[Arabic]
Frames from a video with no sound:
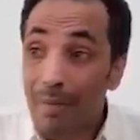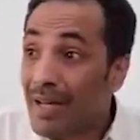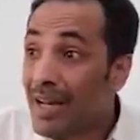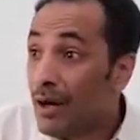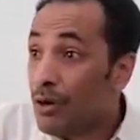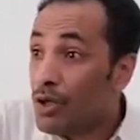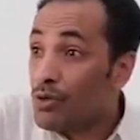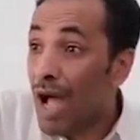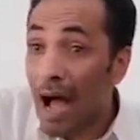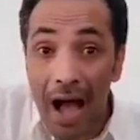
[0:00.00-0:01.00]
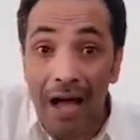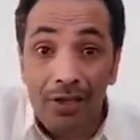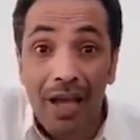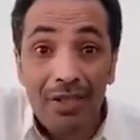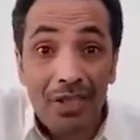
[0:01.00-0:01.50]
اما ان انا اخرج
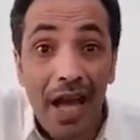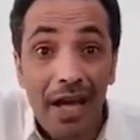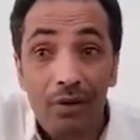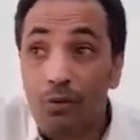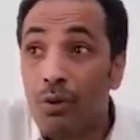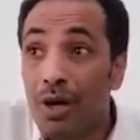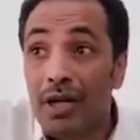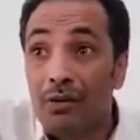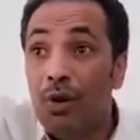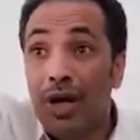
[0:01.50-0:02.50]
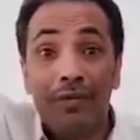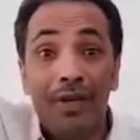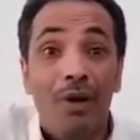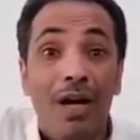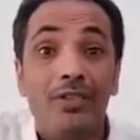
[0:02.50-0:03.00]
واخطا في الشارع
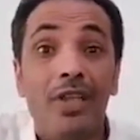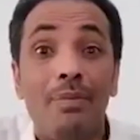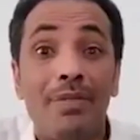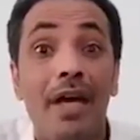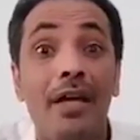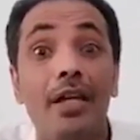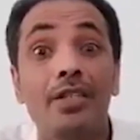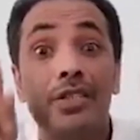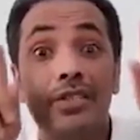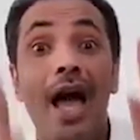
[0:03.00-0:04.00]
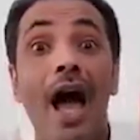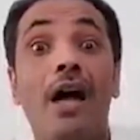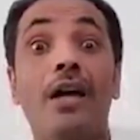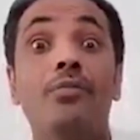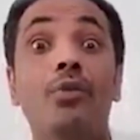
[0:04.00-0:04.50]
ويوقفني واحد صاحب سياره اللكزس
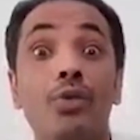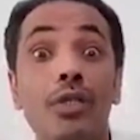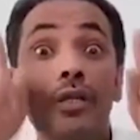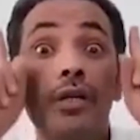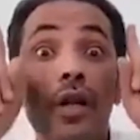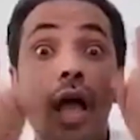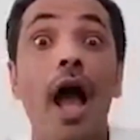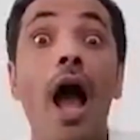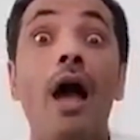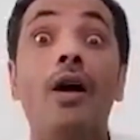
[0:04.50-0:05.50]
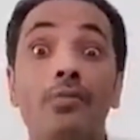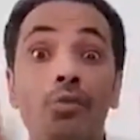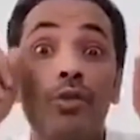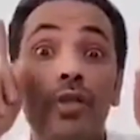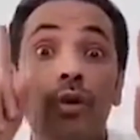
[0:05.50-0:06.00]
اخر مودي اخر
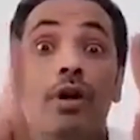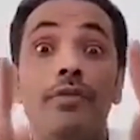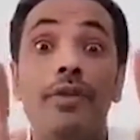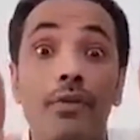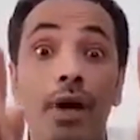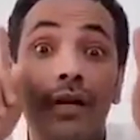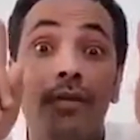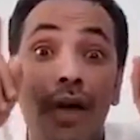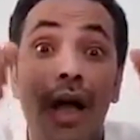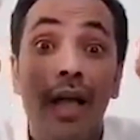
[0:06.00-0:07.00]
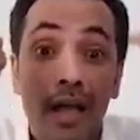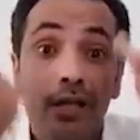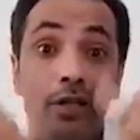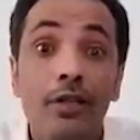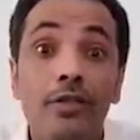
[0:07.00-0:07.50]
مودي يوقفني وانا
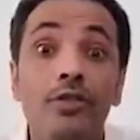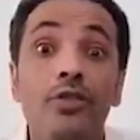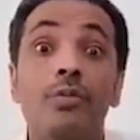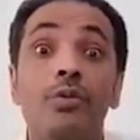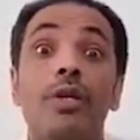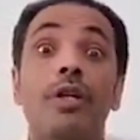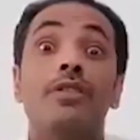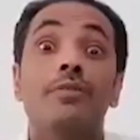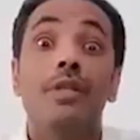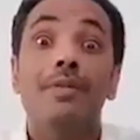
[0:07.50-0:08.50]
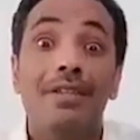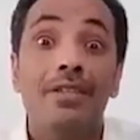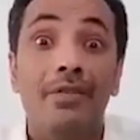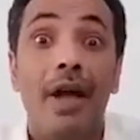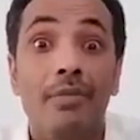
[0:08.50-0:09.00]
تنزل بطوني قصتي مدري بقى
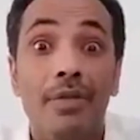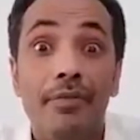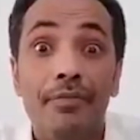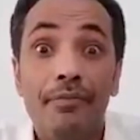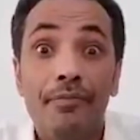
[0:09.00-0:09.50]
انزلي في حلبي